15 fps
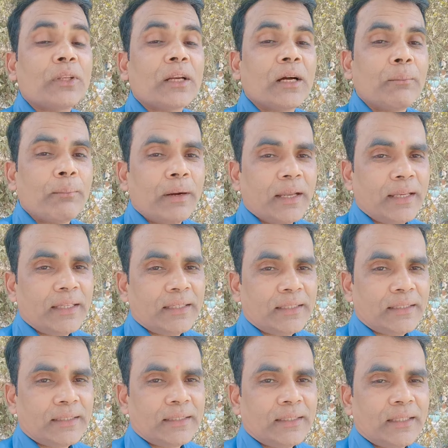समुद्र का
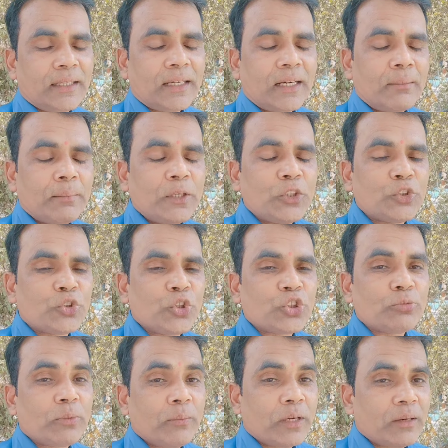पानी अपनी
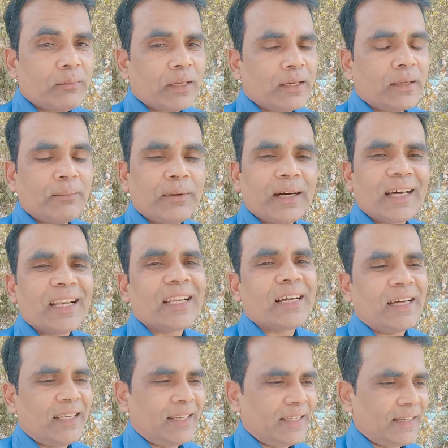चोंच में भर भर कर
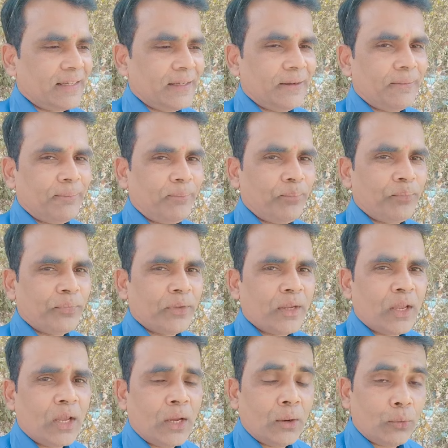बाहर निकालने
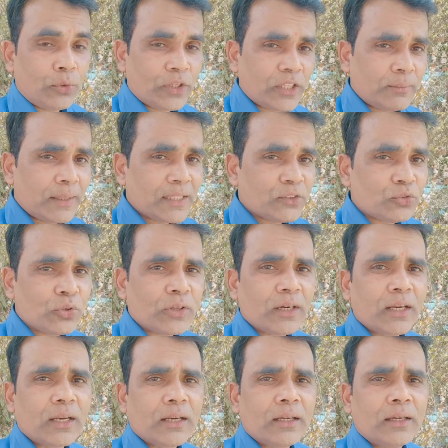लगे उनकी बात
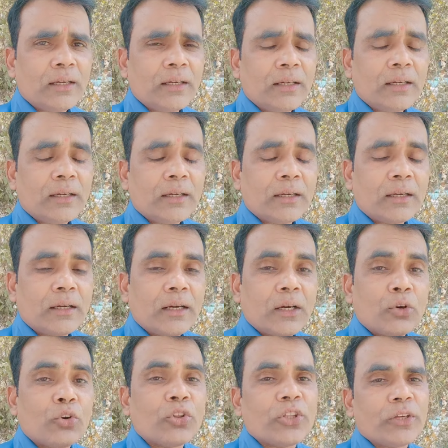सुनकर
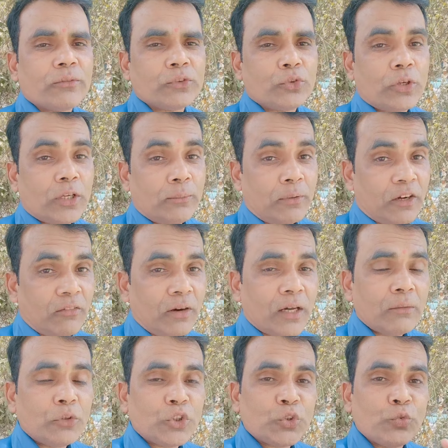गरुड़ देव जो कि
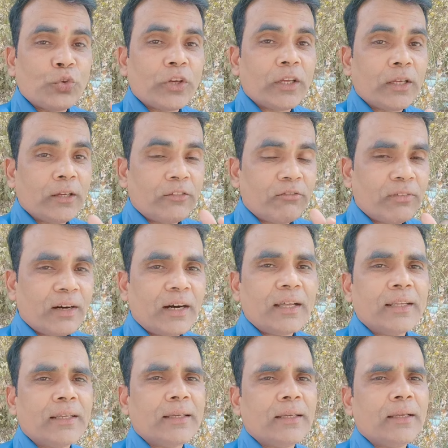भगवान विष्णु के
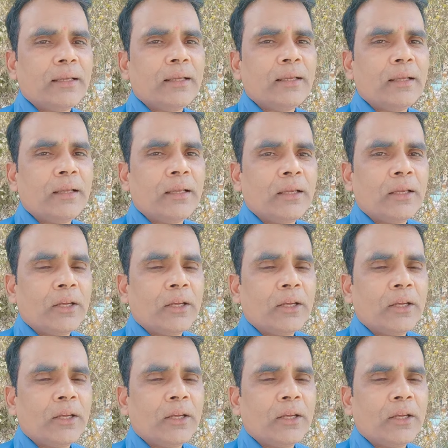वाहन हैं